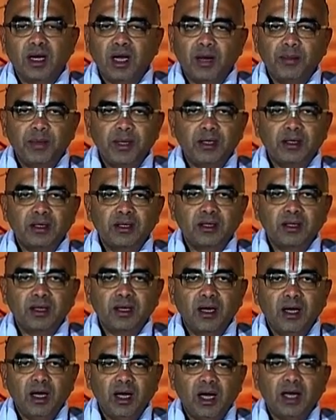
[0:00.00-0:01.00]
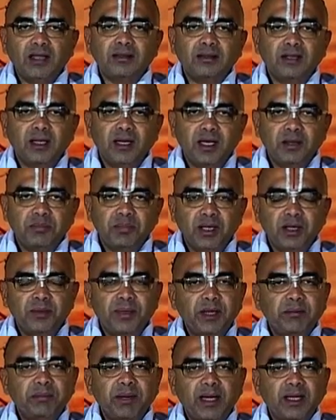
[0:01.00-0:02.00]
ராமன் அத்தனை
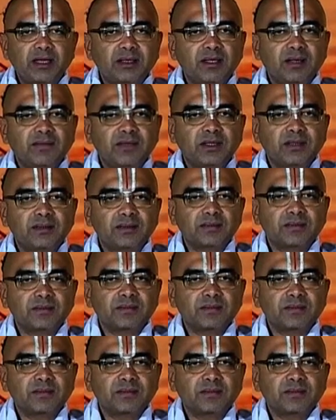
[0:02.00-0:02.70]
பெருமை படைத்தவன்